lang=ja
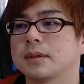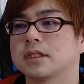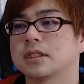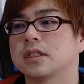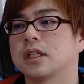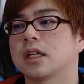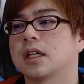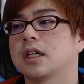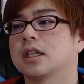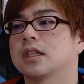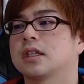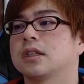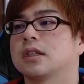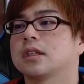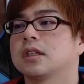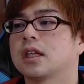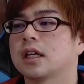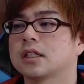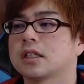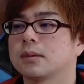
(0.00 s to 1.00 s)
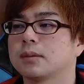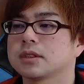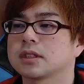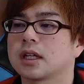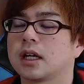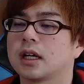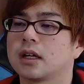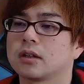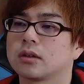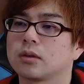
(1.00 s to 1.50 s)
するデッキに対しても使
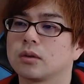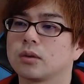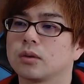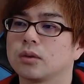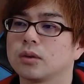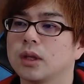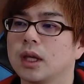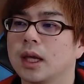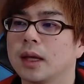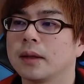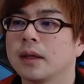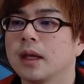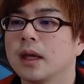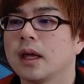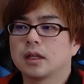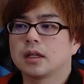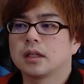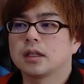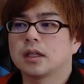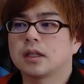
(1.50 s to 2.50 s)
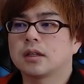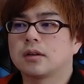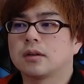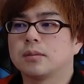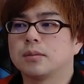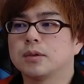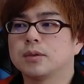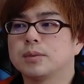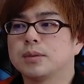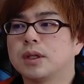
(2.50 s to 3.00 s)
われるということで、なんだろう、
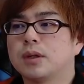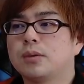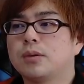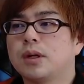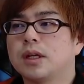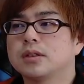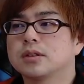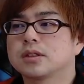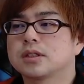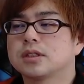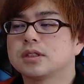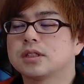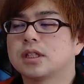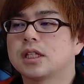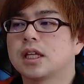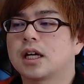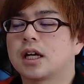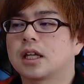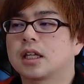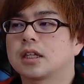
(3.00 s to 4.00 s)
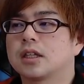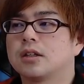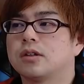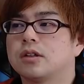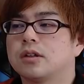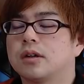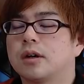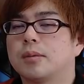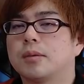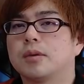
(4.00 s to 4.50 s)
モダンコライドの2出てからっていう
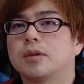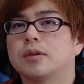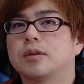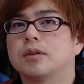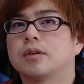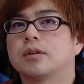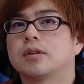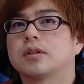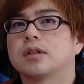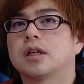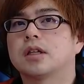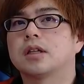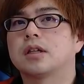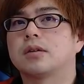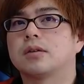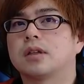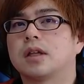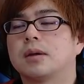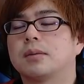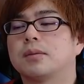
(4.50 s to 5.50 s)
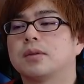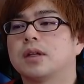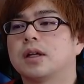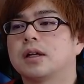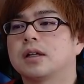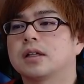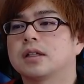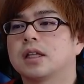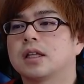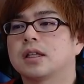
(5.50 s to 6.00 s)
よりはもう、なんだろうね、
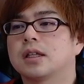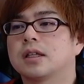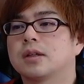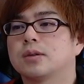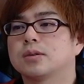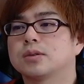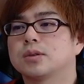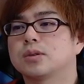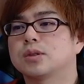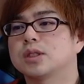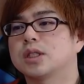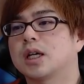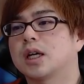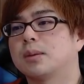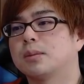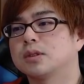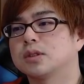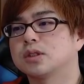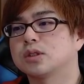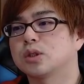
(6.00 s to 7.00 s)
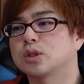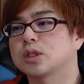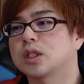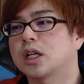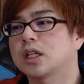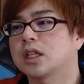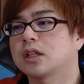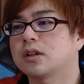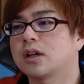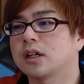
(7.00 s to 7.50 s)
モダンで発足してからもずっと使
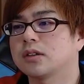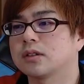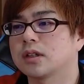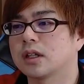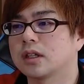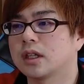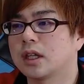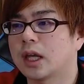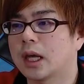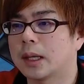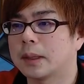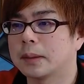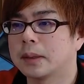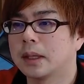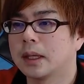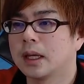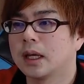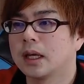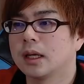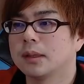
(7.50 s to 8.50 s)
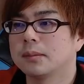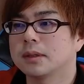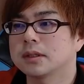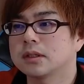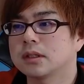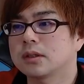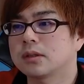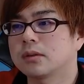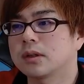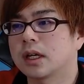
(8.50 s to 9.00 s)
えてるカードなんで、まあ、そ
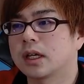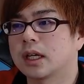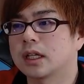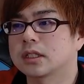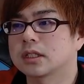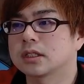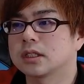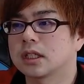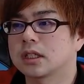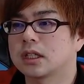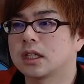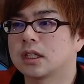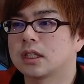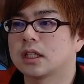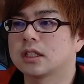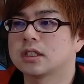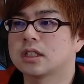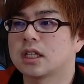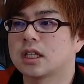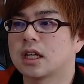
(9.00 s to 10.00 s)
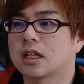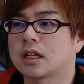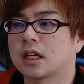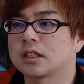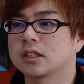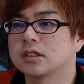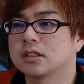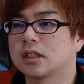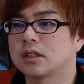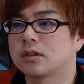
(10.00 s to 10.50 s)
れ今回安くなっていて
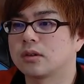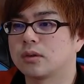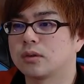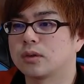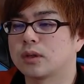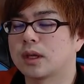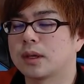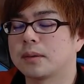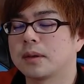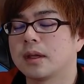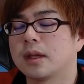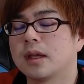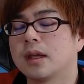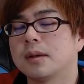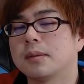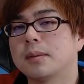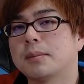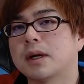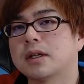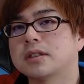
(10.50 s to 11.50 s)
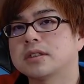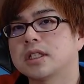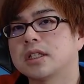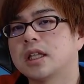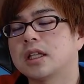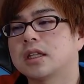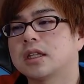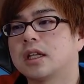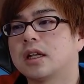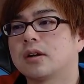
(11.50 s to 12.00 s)
2280円ということで、まあ、丸さ
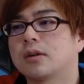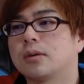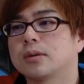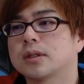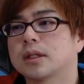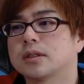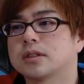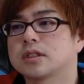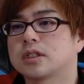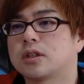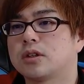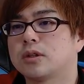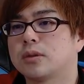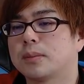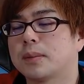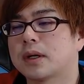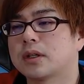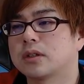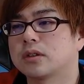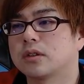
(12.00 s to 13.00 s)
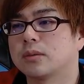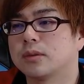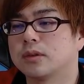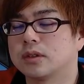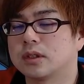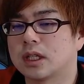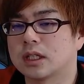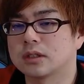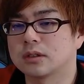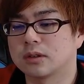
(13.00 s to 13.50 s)
で言ったらコーダの付けるよりも丸いと思う
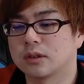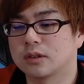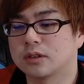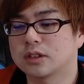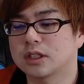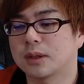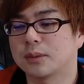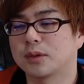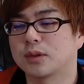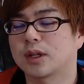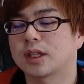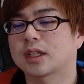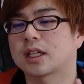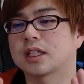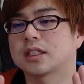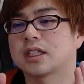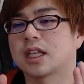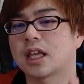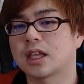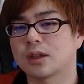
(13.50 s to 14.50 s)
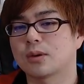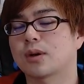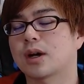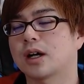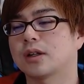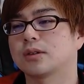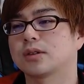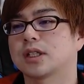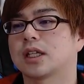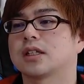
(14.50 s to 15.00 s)
んで、そのウザ物語専用
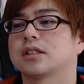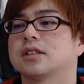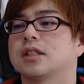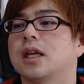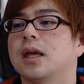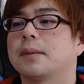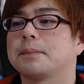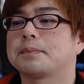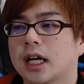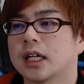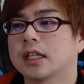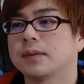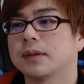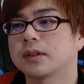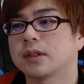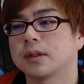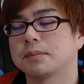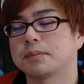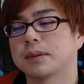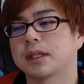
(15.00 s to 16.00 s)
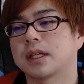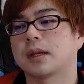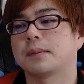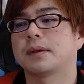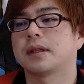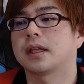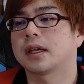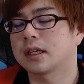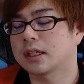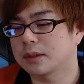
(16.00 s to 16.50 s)
カードじゃなくて、アーチィファクトいっぱい並べ
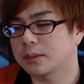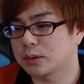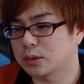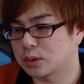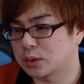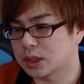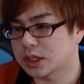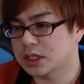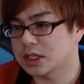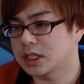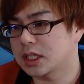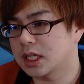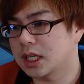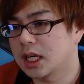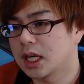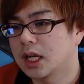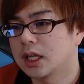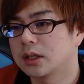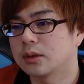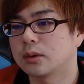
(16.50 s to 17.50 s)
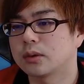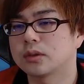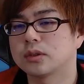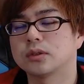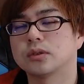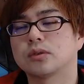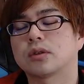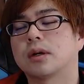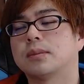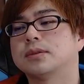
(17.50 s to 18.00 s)
るデッキでもそうですし、
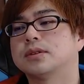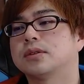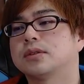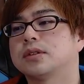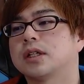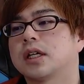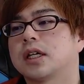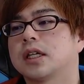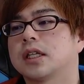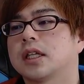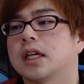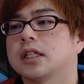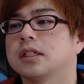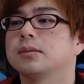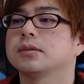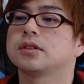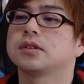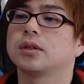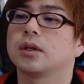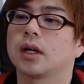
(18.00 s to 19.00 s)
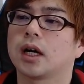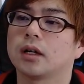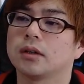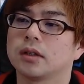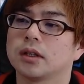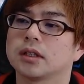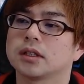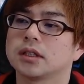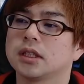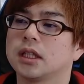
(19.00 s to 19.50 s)
トークンとか部族デッキに対しても強いカード
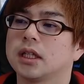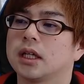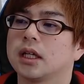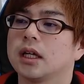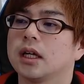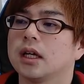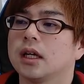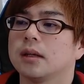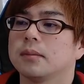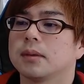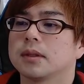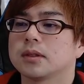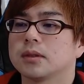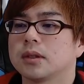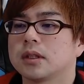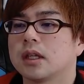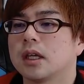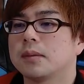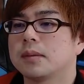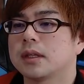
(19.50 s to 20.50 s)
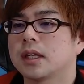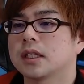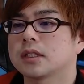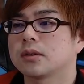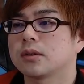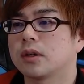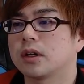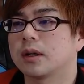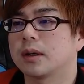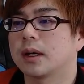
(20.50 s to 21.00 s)
ですし、まあ、そういった意味です
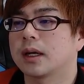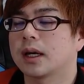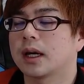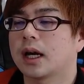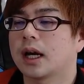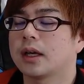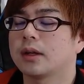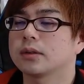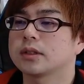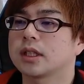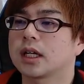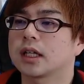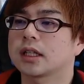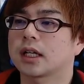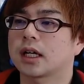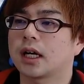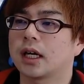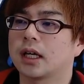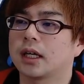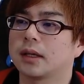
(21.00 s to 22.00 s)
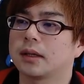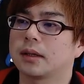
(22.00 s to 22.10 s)
ごい汎用性が高い